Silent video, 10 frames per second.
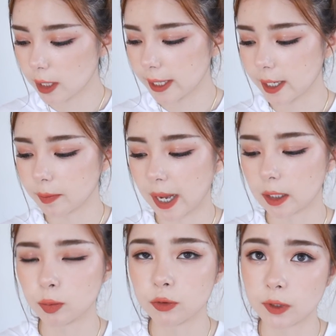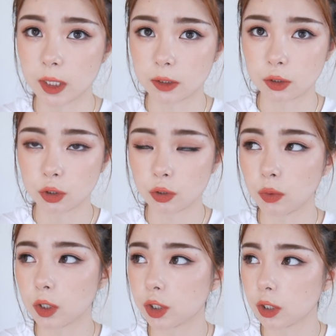到眼影盘的部分了。其实
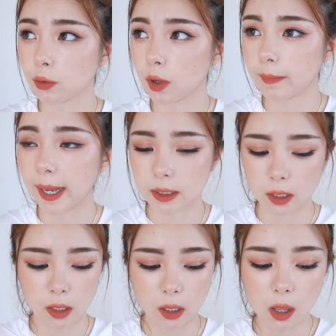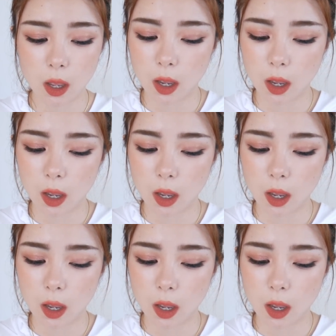我这个月买的。